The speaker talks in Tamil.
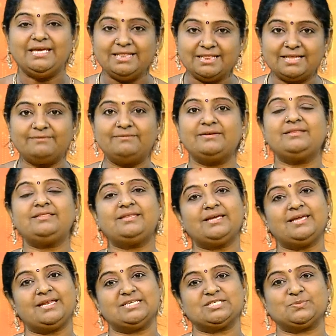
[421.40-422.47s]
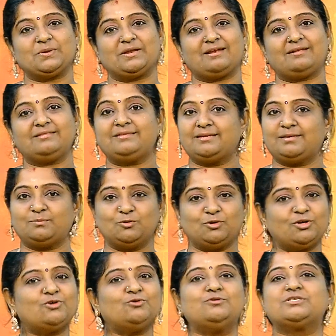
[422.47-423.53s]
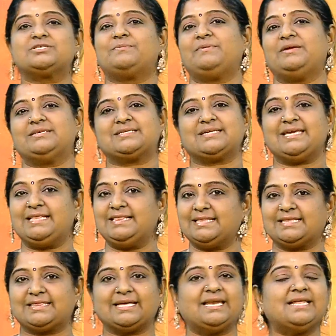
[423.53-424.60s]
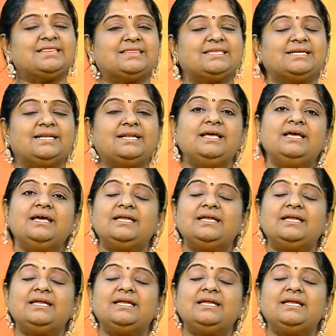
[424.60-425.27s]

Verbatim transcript: இந்த விருத்தகிரீஸ்வரர் திருமுதுகுன்றம் என்ற இந்த தலத்தில்